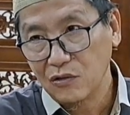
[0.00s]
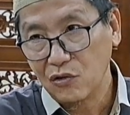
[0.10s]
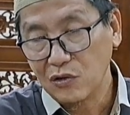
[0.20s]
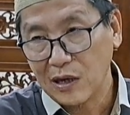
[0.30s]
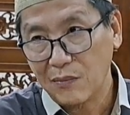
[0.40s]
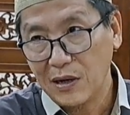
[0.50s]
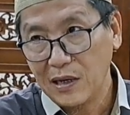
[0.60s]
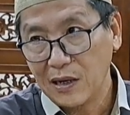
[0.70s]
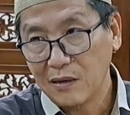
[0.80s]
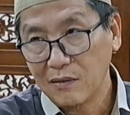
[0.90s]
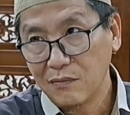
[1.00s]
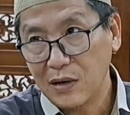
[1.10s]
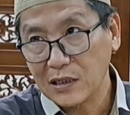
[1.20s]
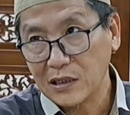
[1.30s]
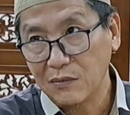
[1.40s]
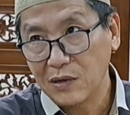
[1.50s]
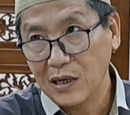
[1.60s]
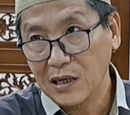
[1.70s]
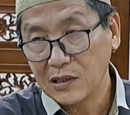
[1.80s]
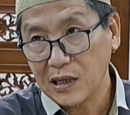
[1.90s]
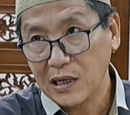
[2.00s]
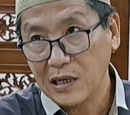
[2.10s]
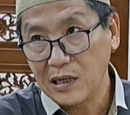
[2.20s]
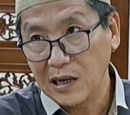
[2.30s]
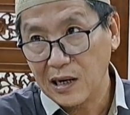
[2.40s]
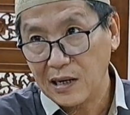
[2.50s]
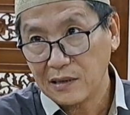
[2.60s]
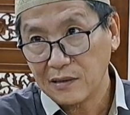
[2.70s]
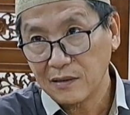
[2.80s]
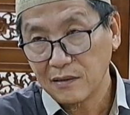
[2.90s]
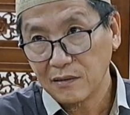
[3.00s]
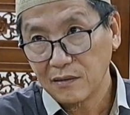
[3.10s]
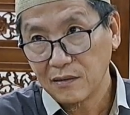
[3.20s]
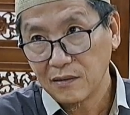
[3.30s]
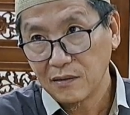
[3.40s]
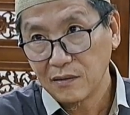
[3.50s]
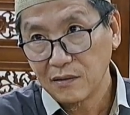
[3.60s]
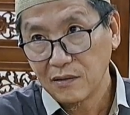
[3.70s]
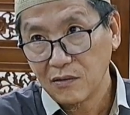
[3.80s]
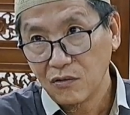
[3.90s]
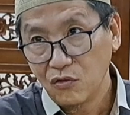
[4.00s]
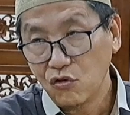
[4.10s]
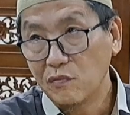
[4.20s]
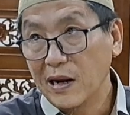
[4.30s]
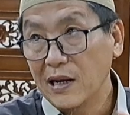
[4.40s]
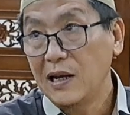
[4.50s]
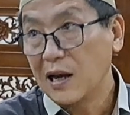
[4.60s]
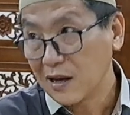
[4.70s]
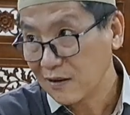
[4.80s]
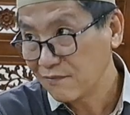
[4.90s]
terutama yang masih banyak saya lihat tumak ninah